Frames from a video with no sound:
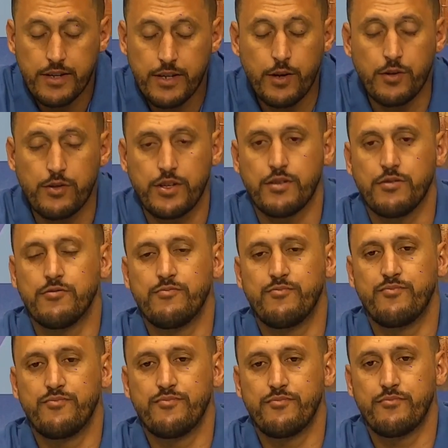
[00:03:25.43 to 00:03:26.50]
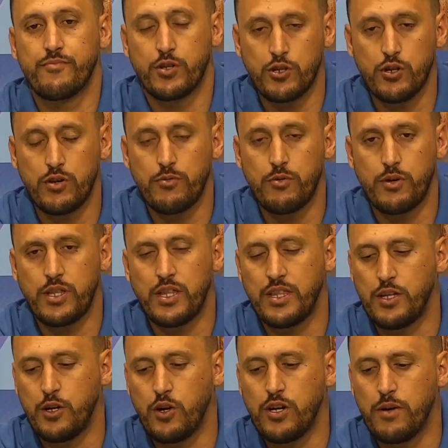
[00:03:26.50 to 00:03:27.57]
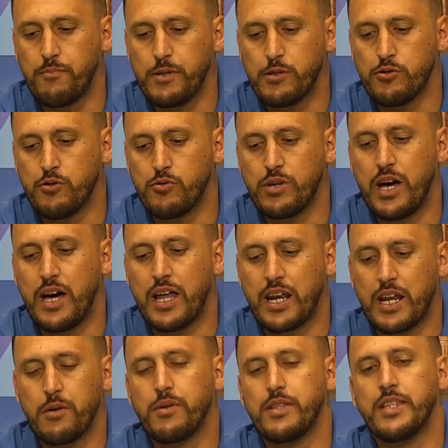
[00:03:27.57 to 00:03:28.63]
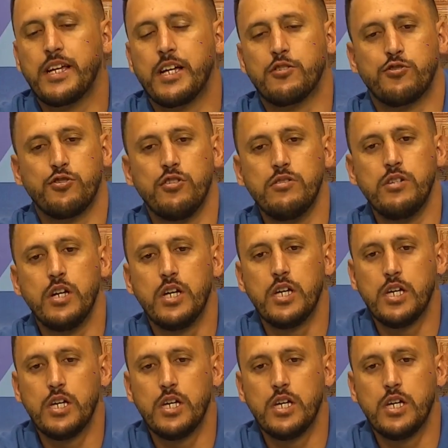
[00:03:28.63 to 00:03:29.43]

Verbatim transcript: Y no lo entiendo. Por eso eh, desde hoy empiezo una reivindicación